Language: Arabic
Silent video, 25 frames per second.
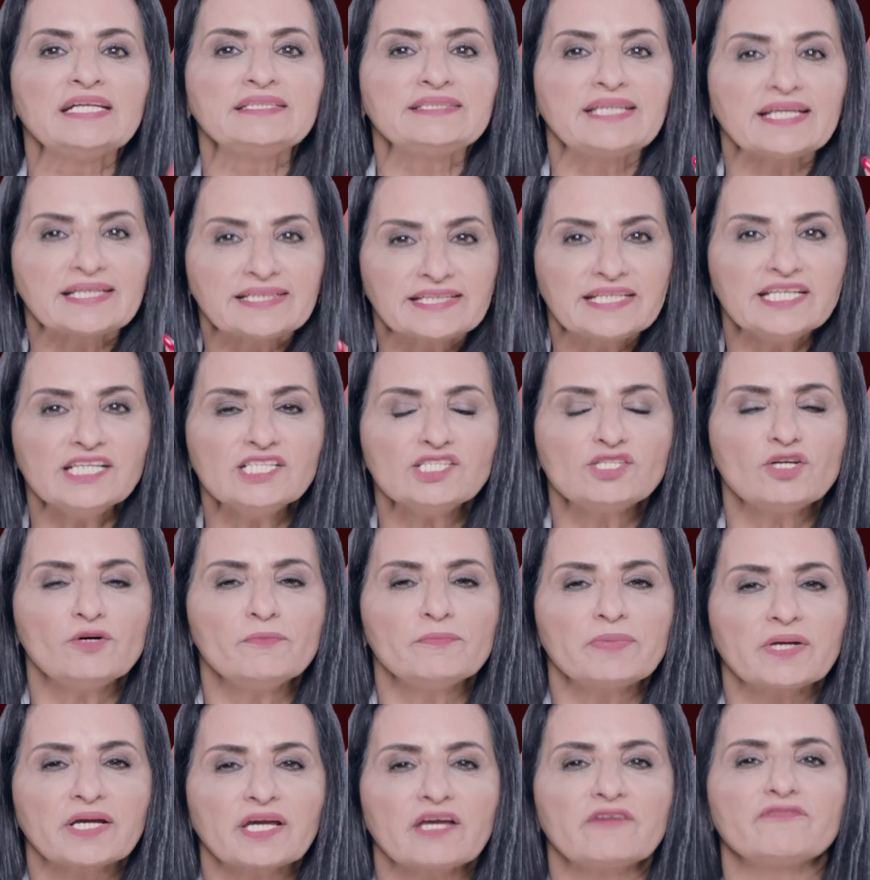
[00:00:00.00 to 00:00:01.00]
تركيزهم
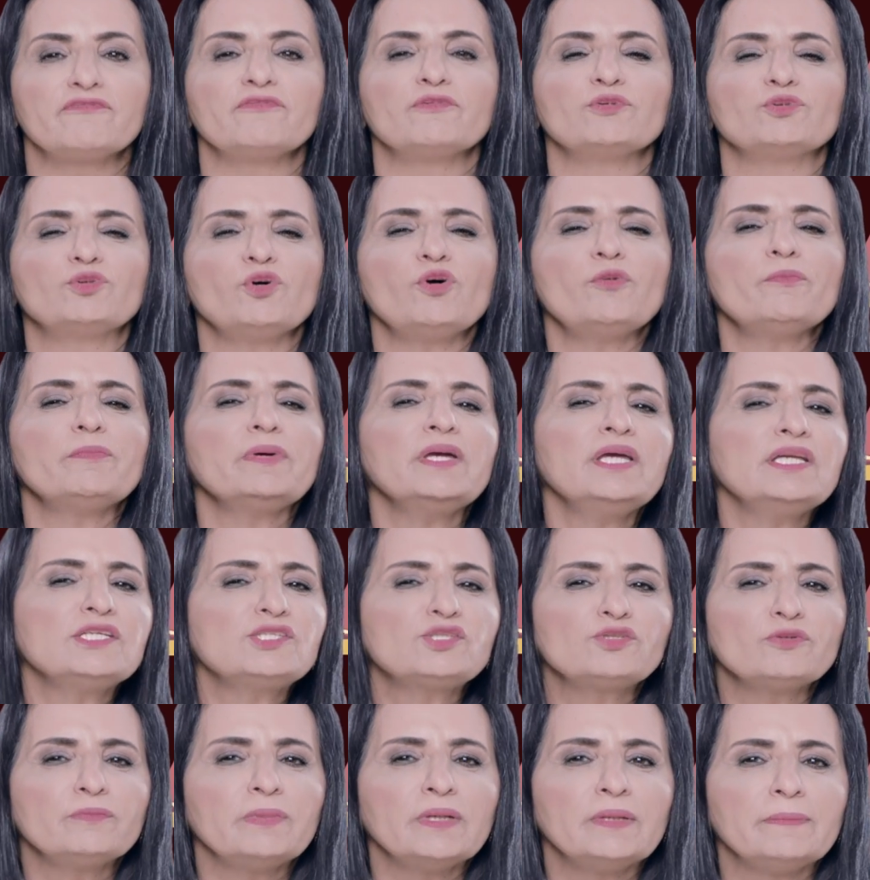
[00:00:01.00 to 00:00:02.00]
بخف ودوم
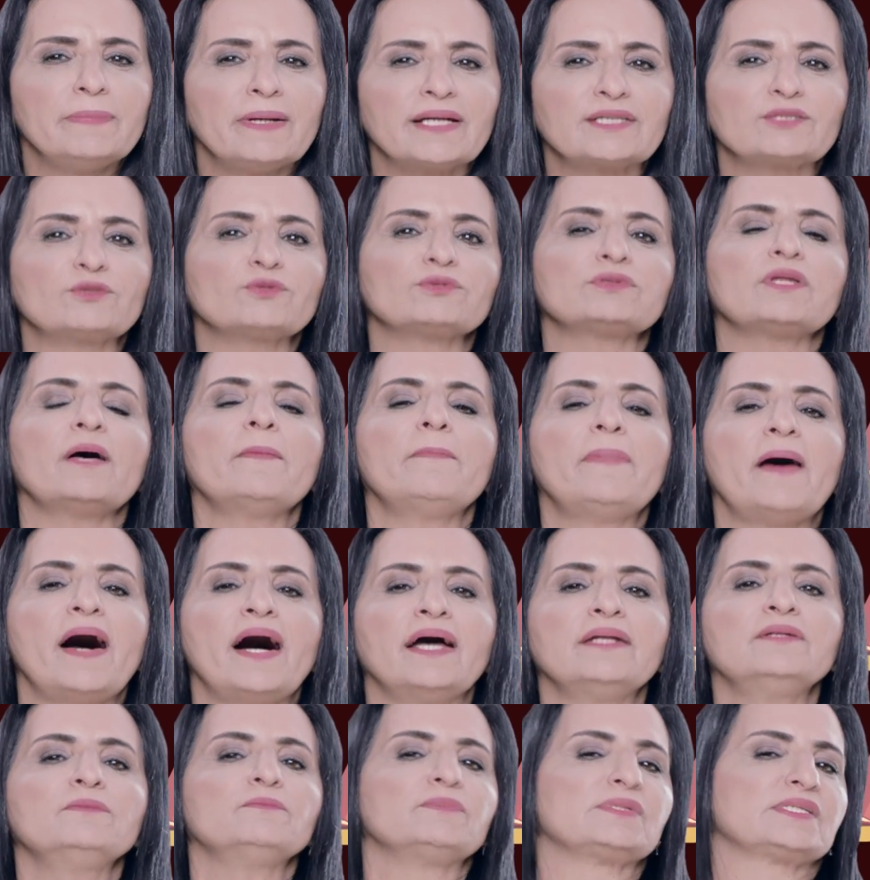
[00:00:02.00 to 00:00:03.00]
بحسوا بالبرد
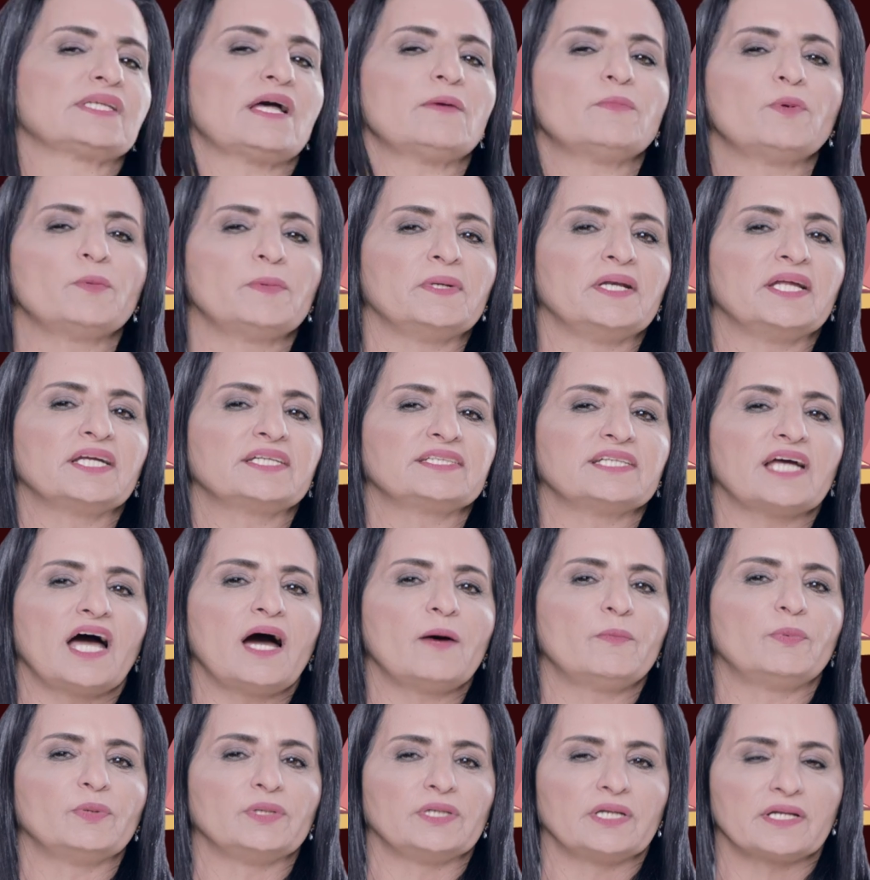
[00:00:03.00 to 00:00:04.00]
وطبعا بيصابوا
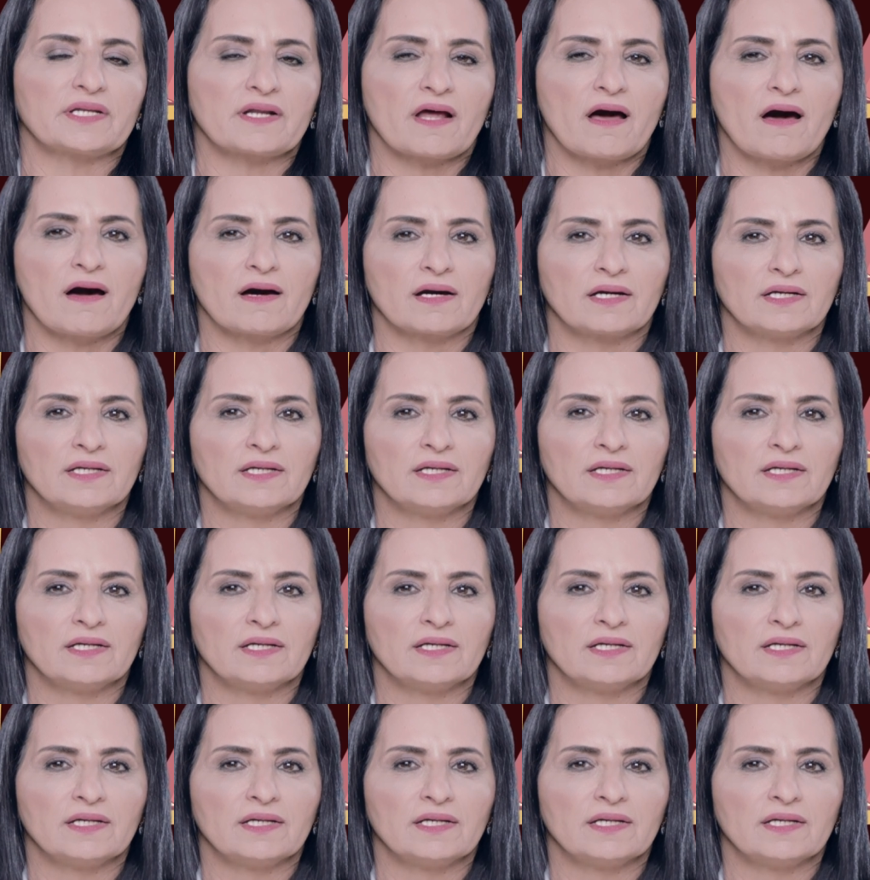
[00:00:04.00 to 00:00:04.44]
بالاكتئاب والإرهاق